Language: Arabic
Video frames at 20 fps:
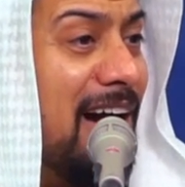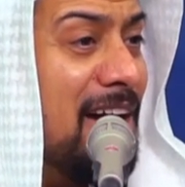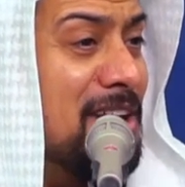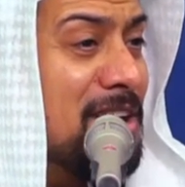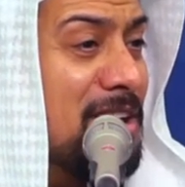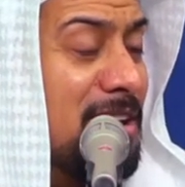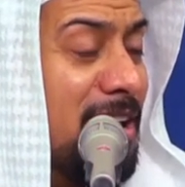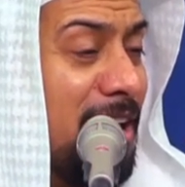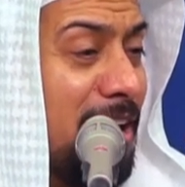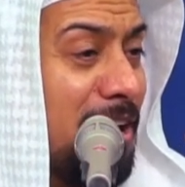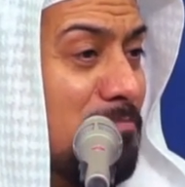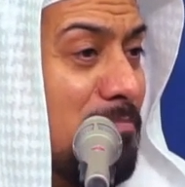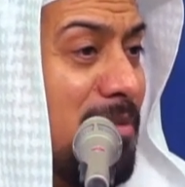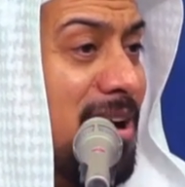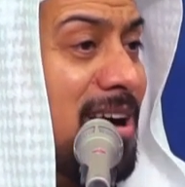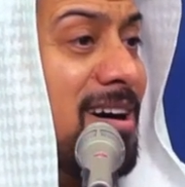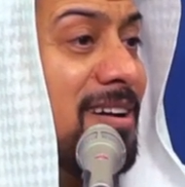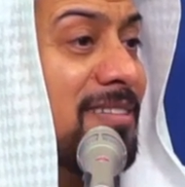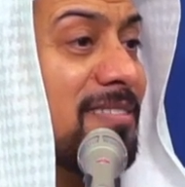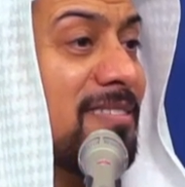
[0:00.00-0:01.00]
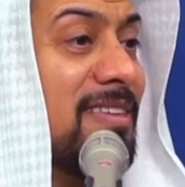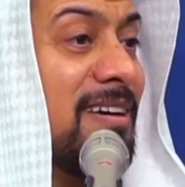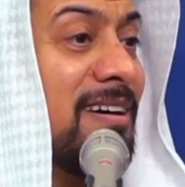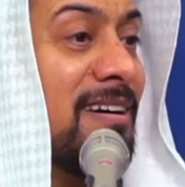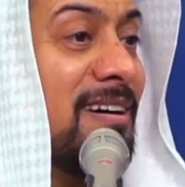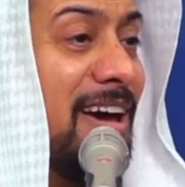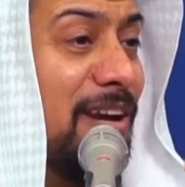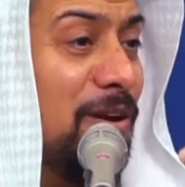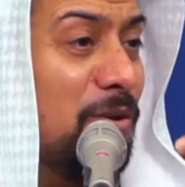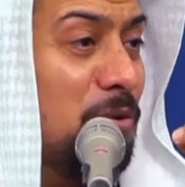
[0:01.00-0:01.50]
أن
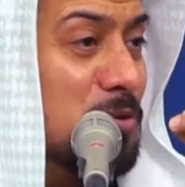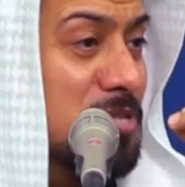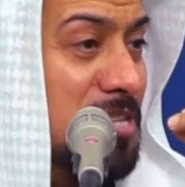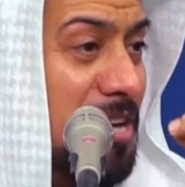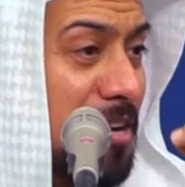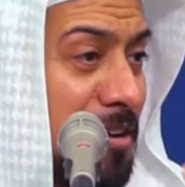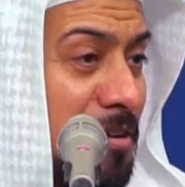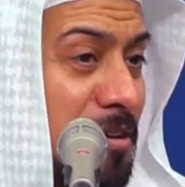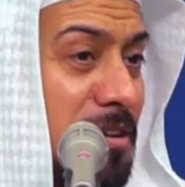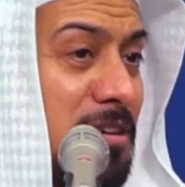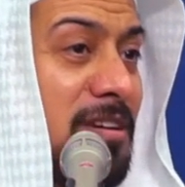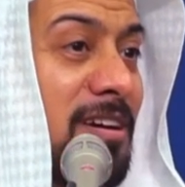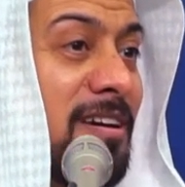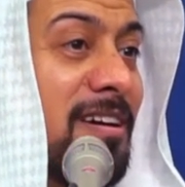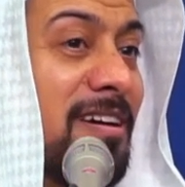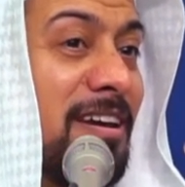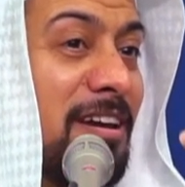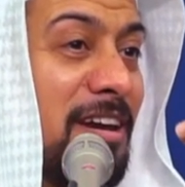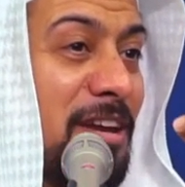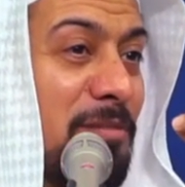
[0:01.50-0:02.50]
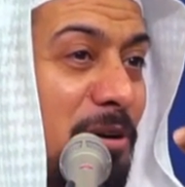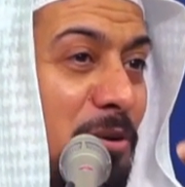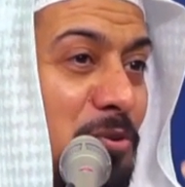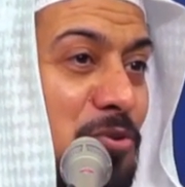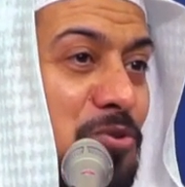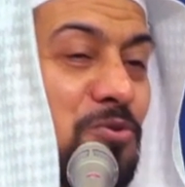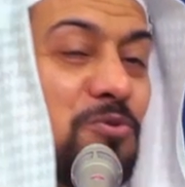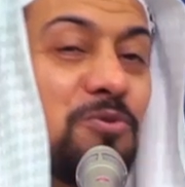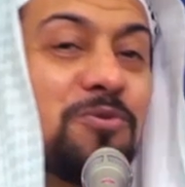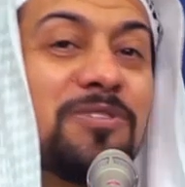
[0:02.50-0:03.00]
المادة الحسينية اللي
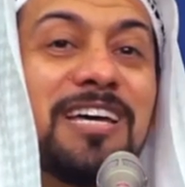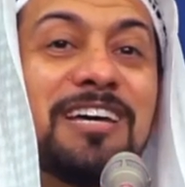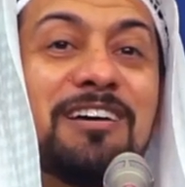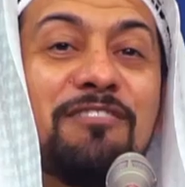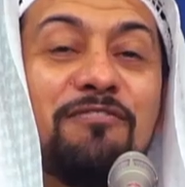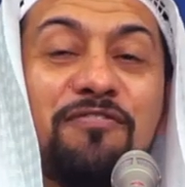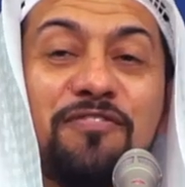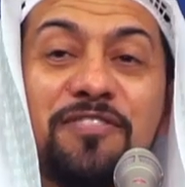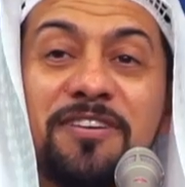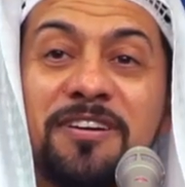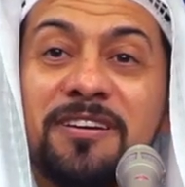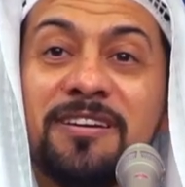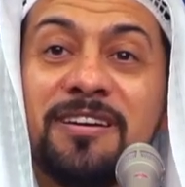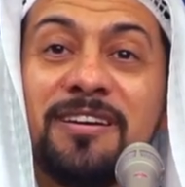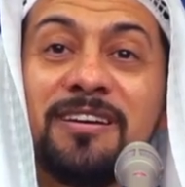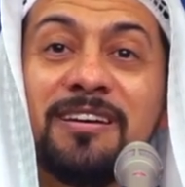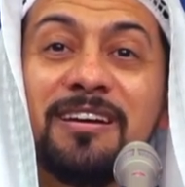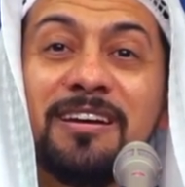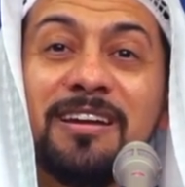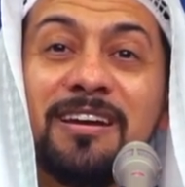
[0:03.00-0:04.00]
موجودة في